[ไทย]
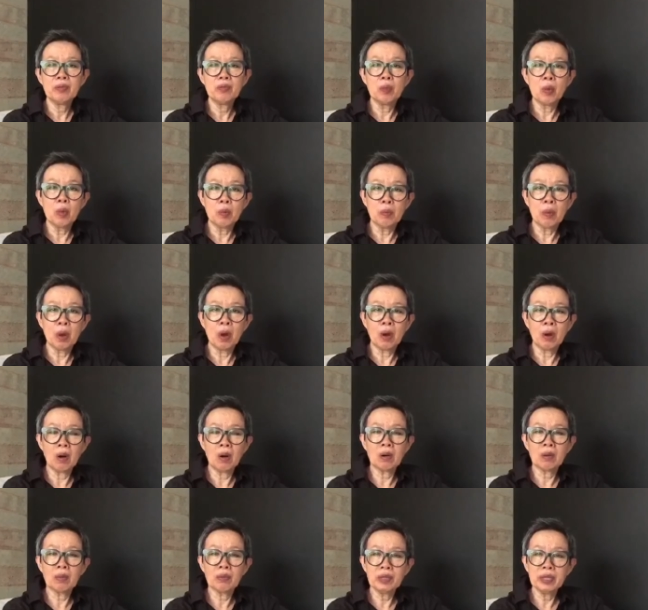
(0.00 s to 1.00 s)
มุมมอง
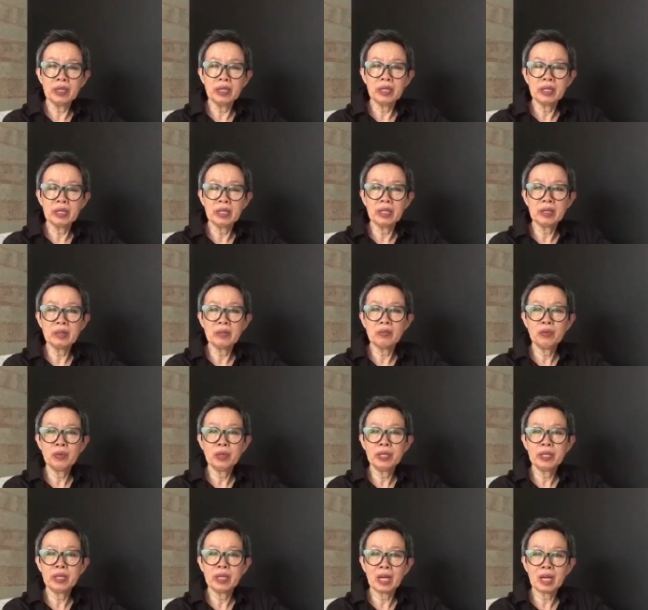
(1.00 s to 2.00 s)
วิธีคิด วิ
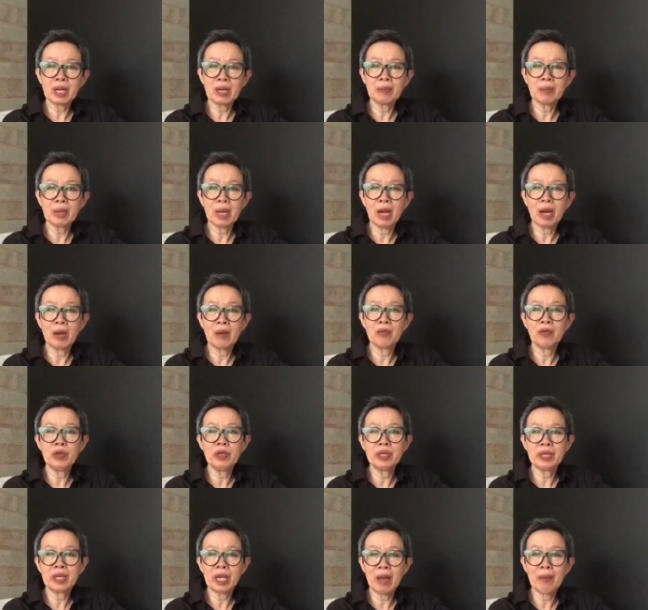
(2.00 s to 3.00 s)
ธีตั้งคำถาม วิ
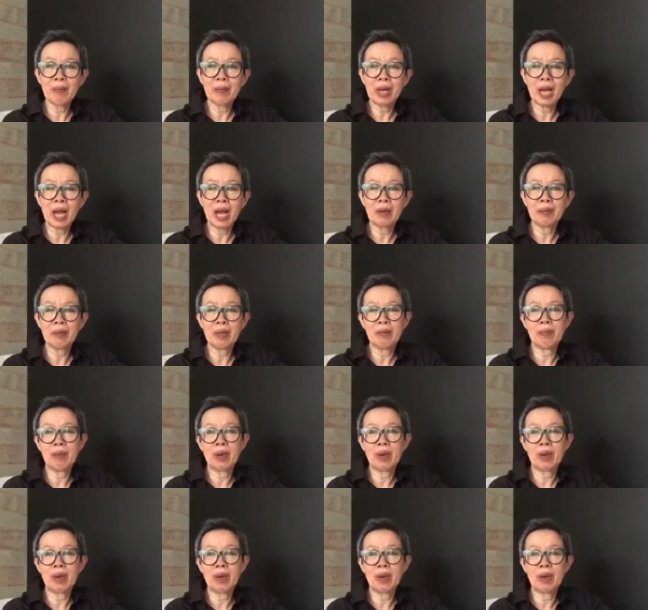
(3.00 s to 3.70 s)
ธีแก้ปัญหาให